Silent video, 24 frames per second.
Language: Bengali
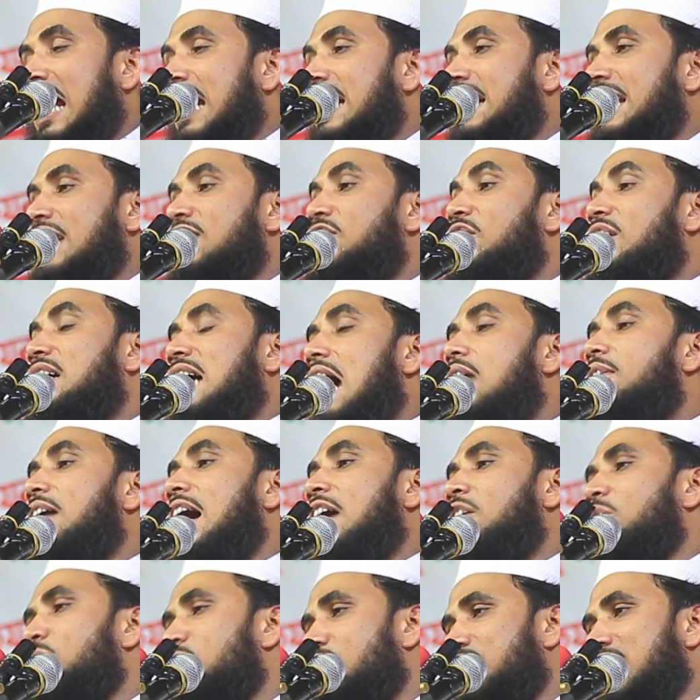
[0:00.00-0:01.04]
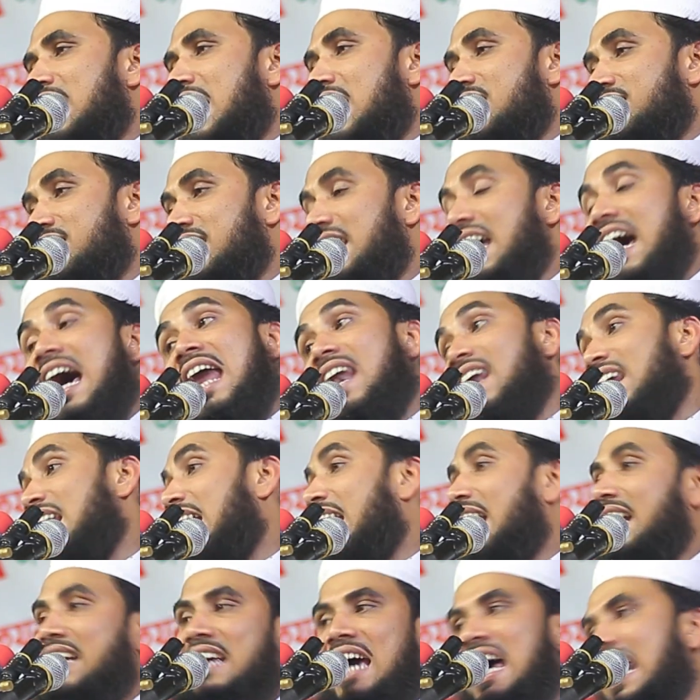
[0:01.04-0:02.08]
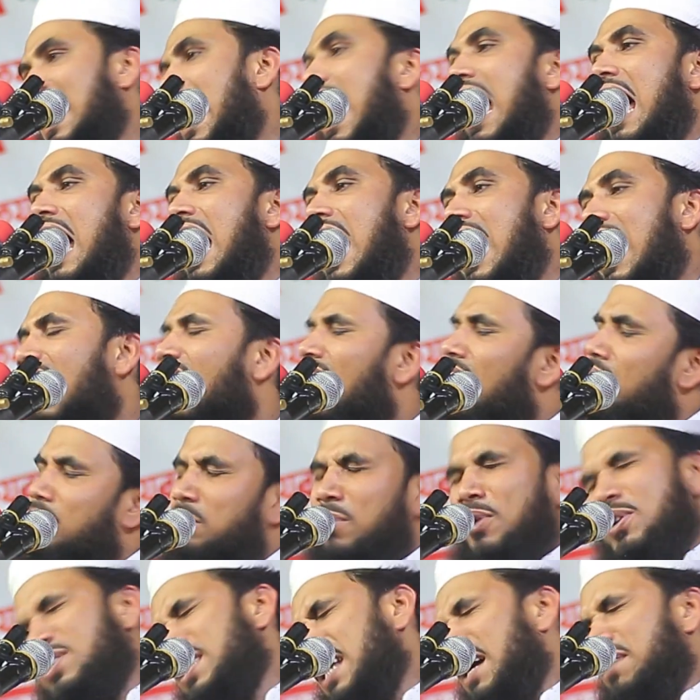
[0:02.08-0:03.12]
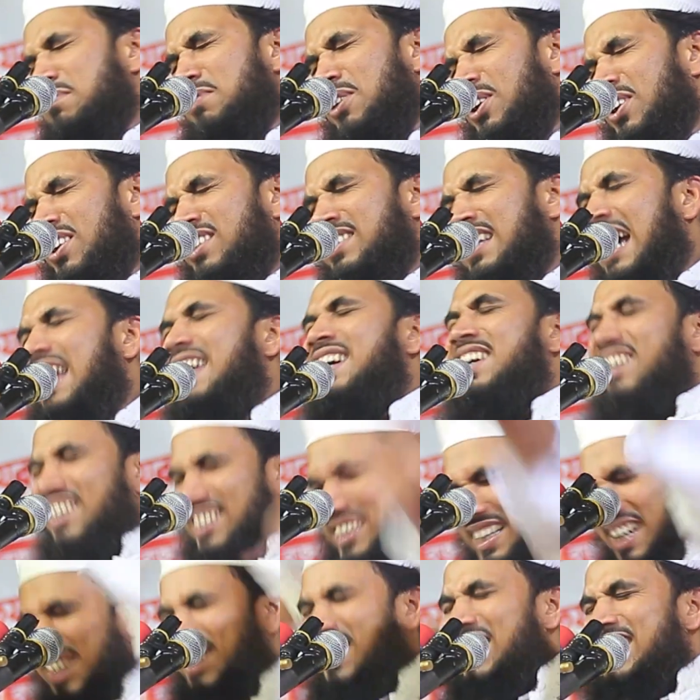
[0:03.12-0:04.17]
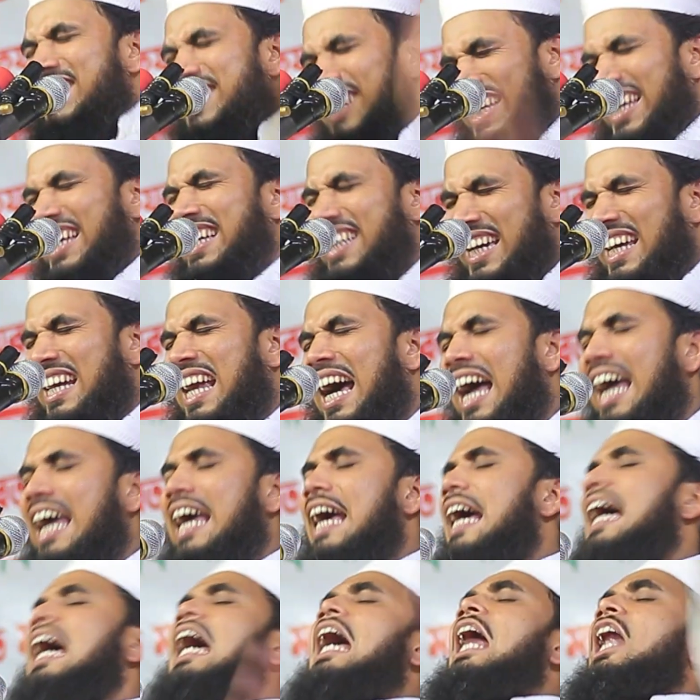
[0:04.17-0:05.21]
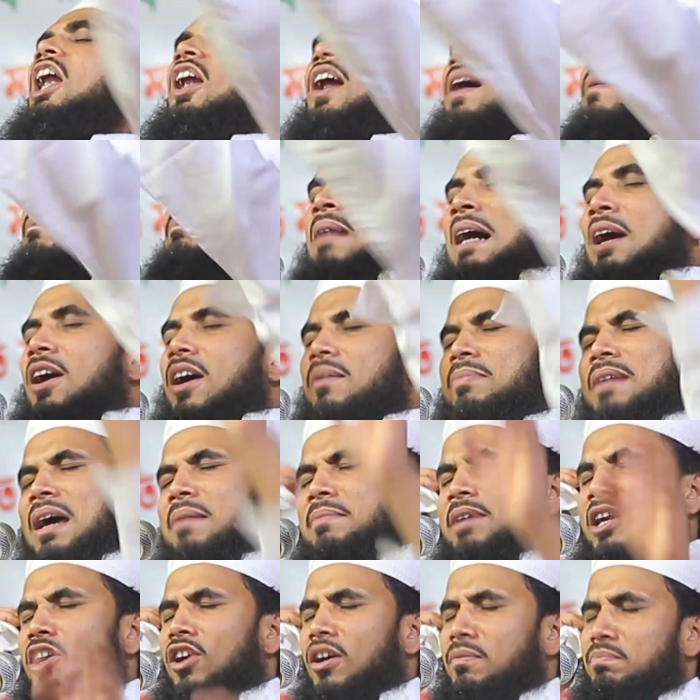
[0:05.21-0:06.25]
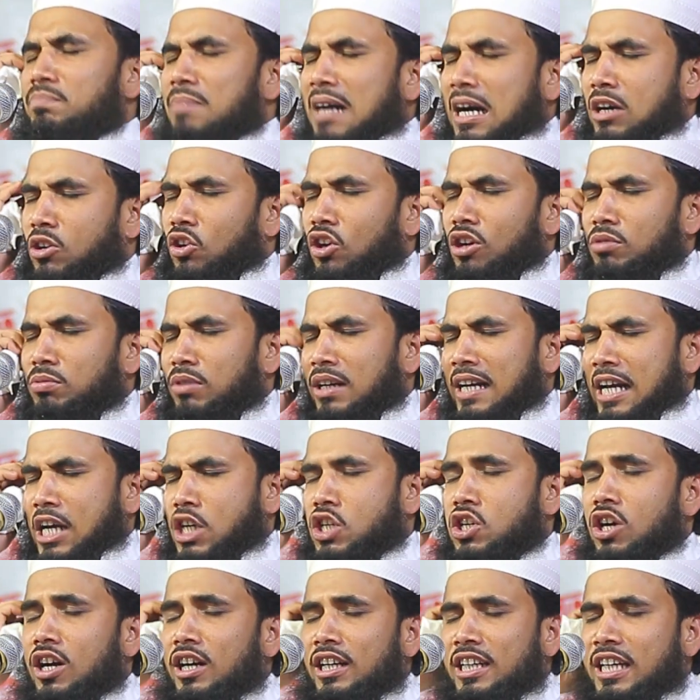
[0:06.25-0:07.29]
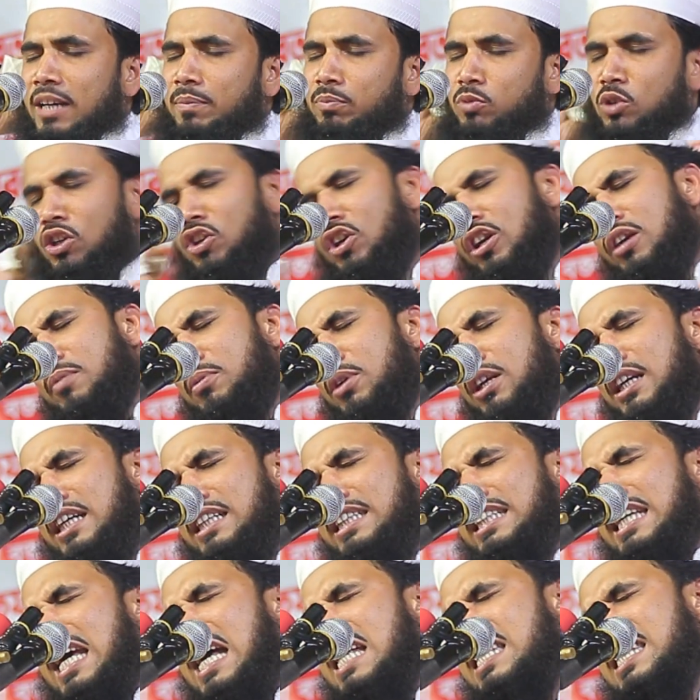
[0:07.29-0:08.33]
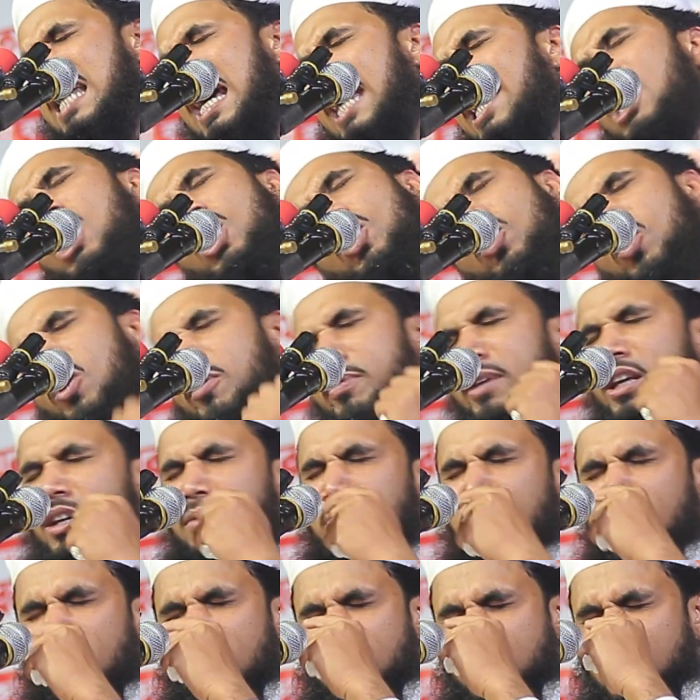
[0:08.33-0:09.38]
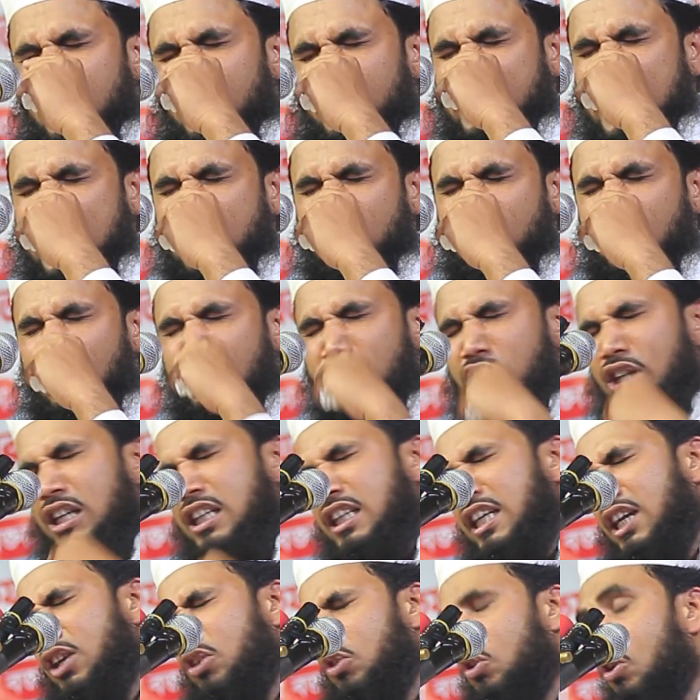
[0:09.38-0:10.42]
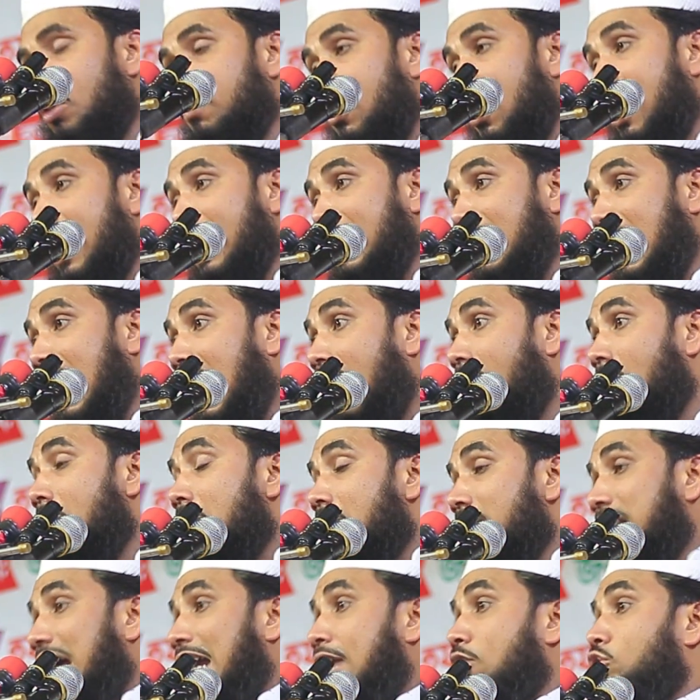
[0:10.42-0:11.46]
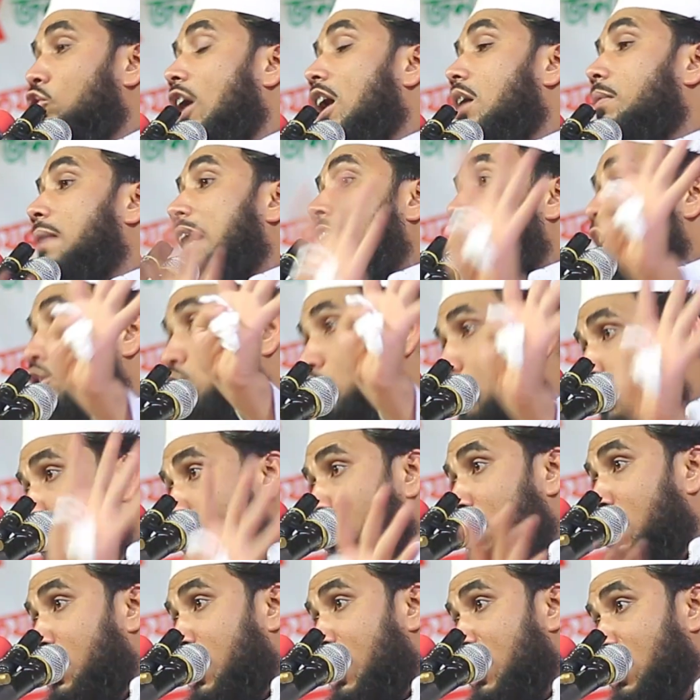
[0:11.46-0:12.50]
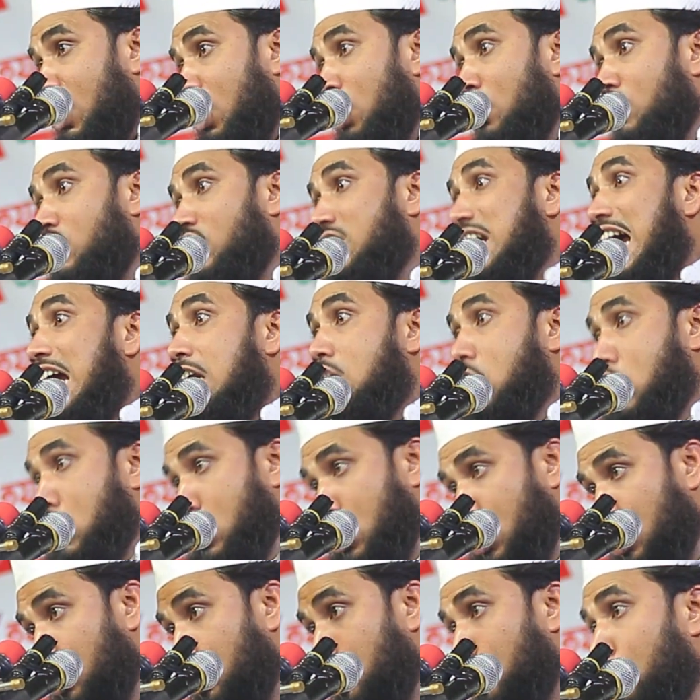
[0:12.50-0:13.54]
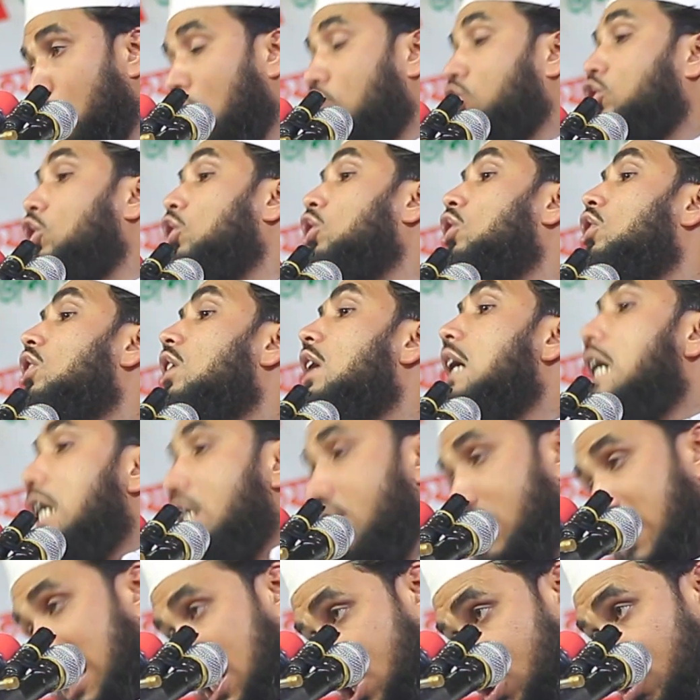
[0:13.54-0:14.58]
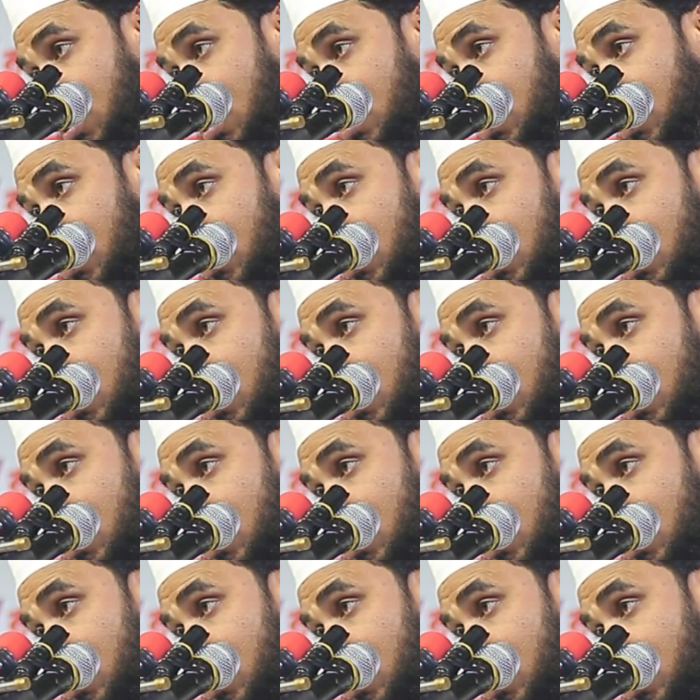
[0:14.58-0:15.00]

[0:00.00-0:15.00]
নাই কিন্তু খাওয়ার রুচি আছে আল্লাহর খেলা বোঝা মরদাই কথা কন ঠিক কেনা লম্বা হবে আমি লম্বা করবো না সংক্ষিপ্ত করে বলে দিয়ে যাই গভীর মনোযোগ দেন দুই তিন দিন ঘুম হয় না তার দরবারে জ্যোতিষী ছিল চারশো কত চারশো জন